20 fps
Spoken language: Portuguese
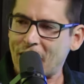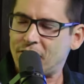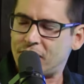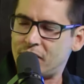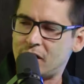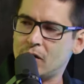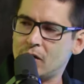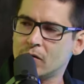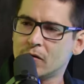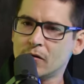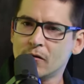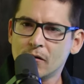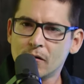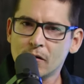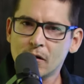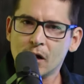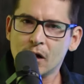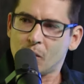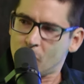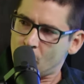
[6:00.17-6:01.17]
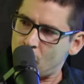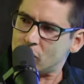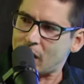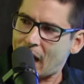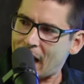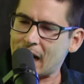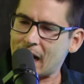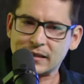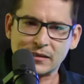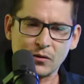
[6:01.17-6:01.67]
e filho. Muda
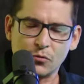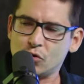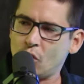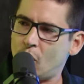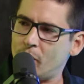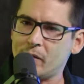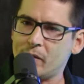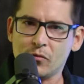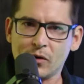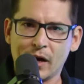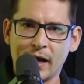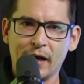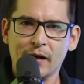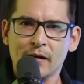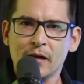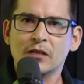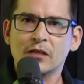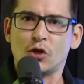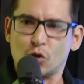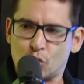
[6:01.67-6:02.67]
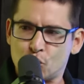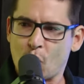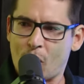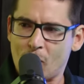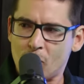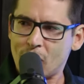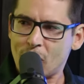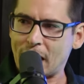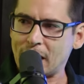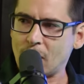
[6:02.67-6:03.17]
a relação de homem e mulher. Se sua
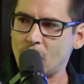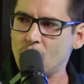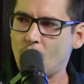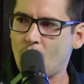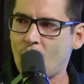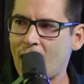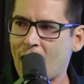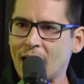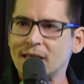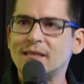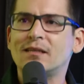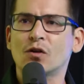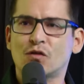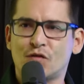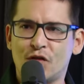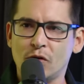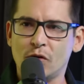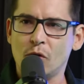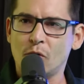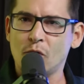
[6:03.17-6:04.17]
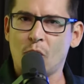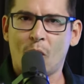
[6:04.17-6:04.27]
mulher não lhe honrar, seus filhos não lhe